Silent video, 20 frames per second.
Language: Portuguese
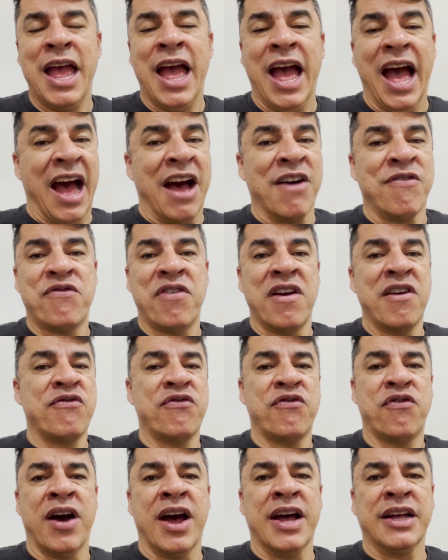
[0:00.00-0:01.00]
A fé
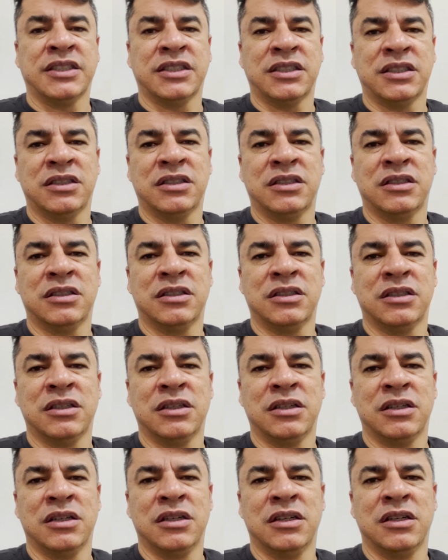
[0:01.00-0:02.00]
faz
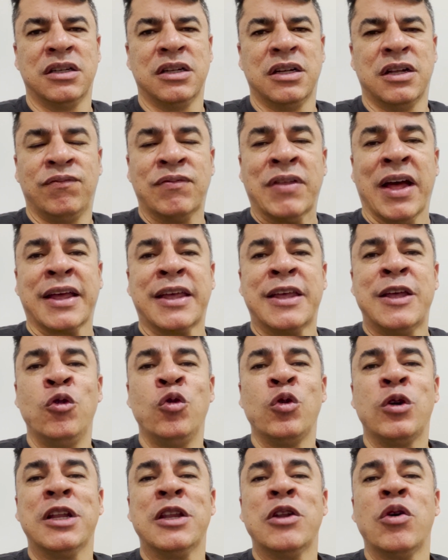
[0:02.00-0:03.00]

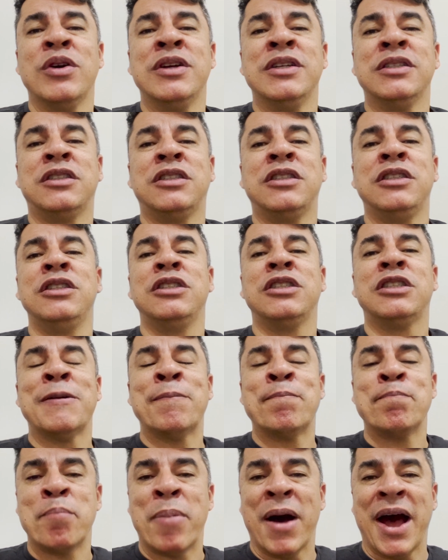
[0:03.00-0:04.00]
daquilo que não existe
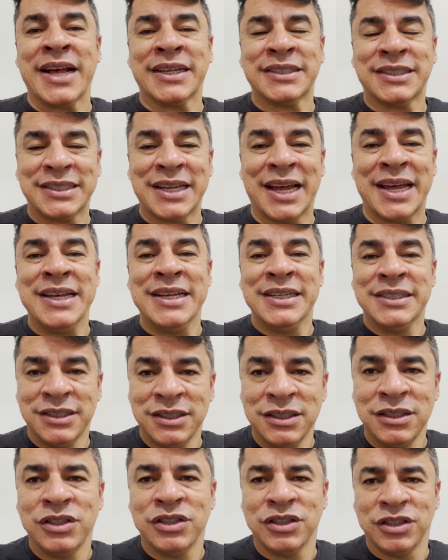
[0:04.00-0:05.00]
passa a
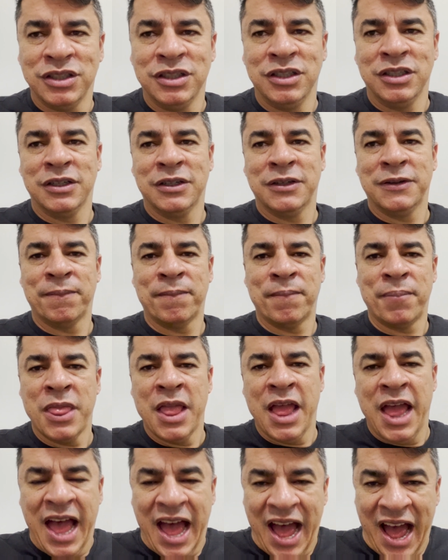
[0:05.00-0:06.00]
existir.
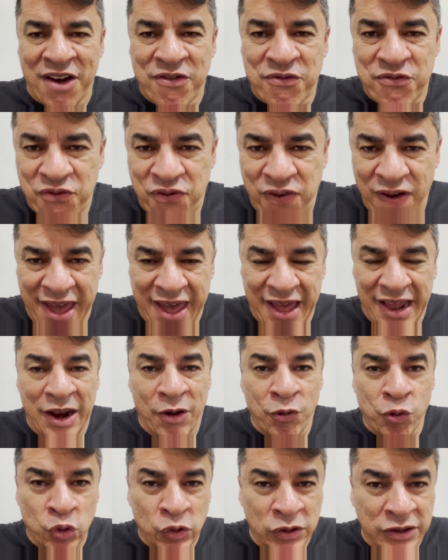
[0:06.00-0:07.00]
A fé é
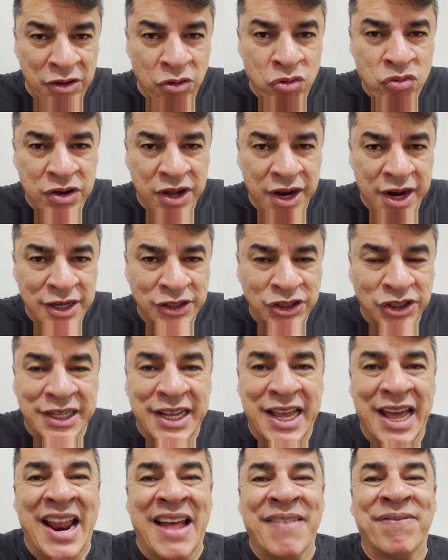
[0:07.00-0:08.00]
algo tão grande
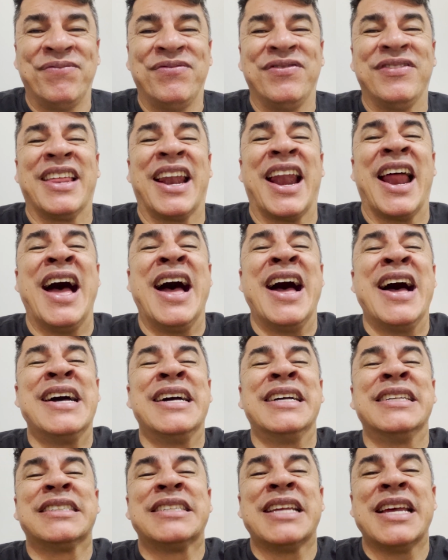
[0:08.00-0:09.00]
que ela
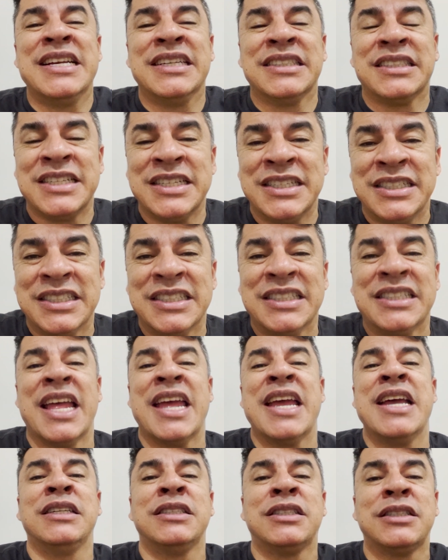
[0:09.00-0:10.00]
traz à
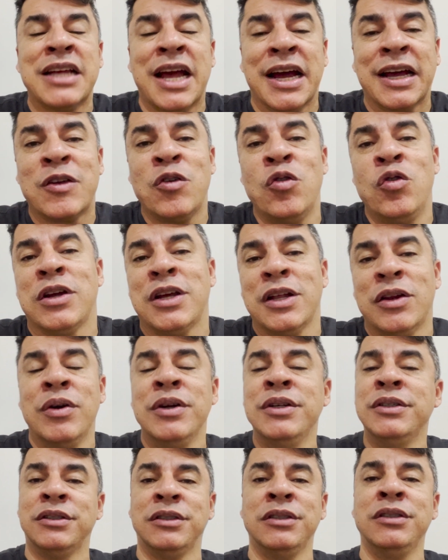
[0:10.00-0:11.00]
existência aquilo que não
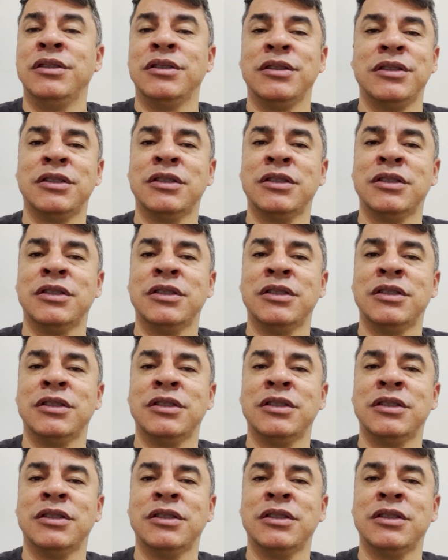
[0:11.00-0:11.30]
existe.